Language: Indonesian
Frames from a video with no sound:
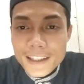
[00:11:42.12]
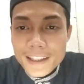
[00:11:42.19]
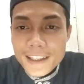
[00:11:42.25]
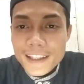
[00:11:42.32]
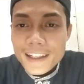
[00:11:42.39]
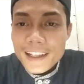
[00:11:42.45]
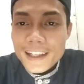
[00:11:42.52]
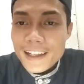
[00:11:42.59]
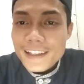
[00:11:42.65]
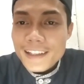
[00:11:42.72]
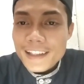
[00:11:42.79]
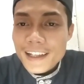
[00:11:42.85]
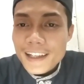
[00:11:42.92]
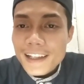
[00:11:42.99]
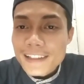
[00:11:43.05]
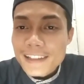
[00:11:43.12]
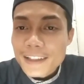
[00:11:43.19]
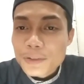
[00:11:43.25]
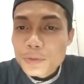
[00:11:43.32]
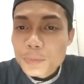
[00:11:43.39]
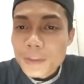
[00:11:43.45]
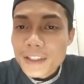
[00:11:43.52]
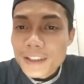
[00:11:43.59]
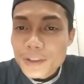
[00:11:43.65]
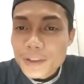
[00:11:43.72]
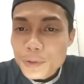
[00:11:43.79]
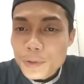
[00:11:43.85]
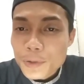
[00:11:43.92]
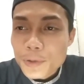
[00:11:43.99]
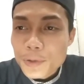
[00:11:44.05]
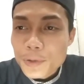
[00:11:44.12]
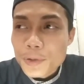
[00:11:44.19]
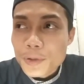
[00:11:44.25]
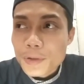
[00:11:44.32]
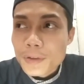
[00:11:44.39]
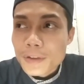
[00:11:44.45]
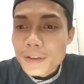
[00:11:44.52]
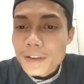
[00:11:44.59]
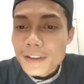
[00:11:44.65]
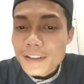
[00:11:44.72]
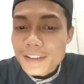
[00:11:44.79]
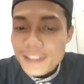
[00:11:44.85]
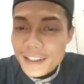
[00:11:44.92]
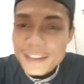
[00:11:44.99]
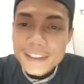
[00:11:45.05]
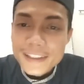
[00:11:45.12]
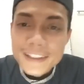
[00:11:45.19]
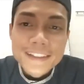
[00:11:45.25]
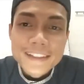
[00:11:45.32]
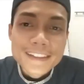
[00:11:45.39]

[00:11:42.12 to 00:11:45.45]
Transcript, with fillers: Inilah salah jelas, satu jelas. bentuk jelas ya.